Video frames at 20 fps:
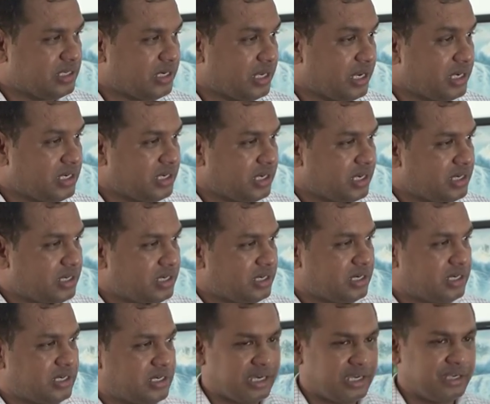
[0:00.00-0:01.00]
நைன்
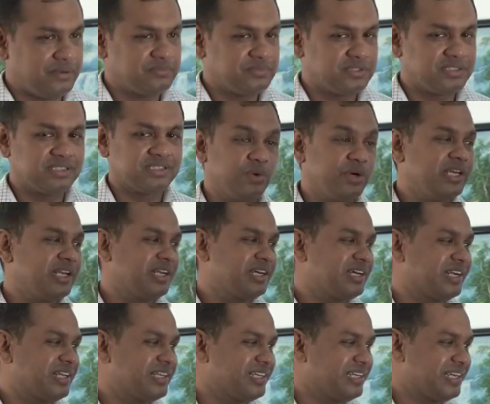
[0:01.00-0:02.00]
ஹண்ட்ரட் டைம்ஸ்
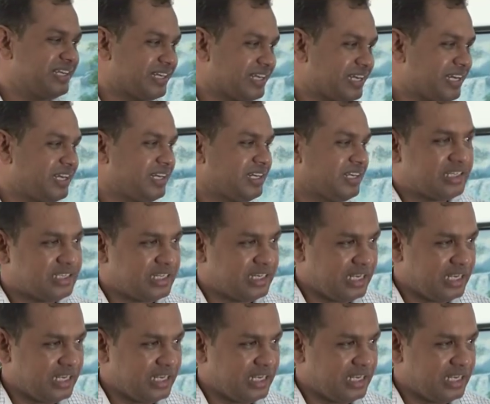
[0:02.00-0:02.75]
கூடியிருக்கிறது என்றால் அந்த